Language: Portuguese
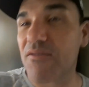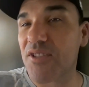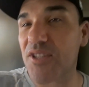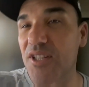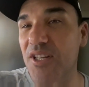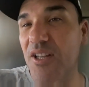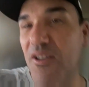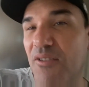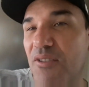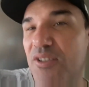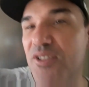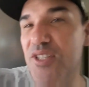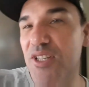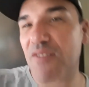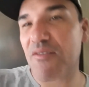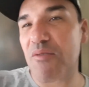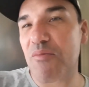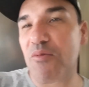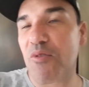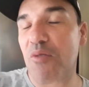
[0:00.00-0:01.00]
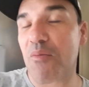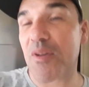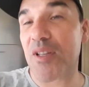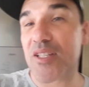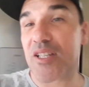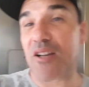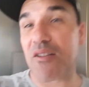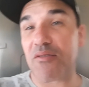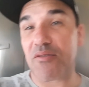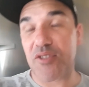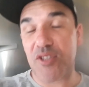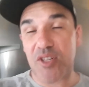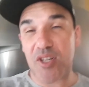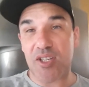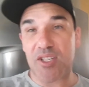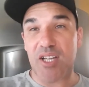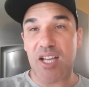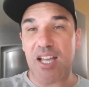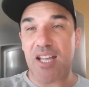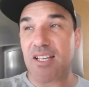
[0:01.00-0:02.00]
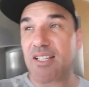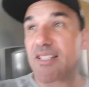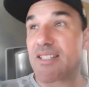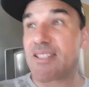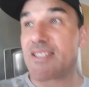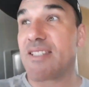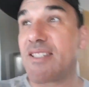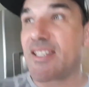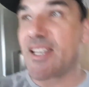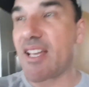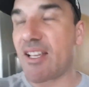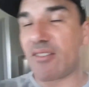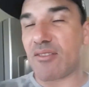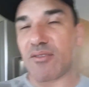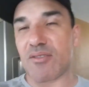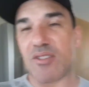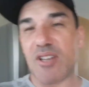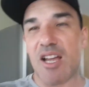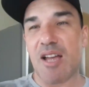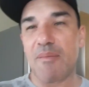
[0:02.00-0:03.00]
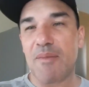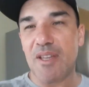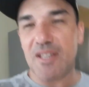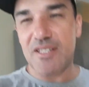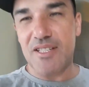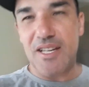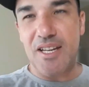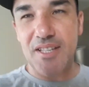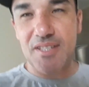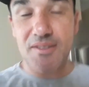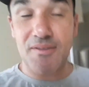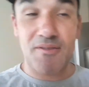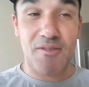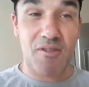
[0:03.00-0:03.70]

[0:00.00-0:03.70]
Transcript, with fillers: o dia, hoje já vamos começar o dia já cedo já, minha gente.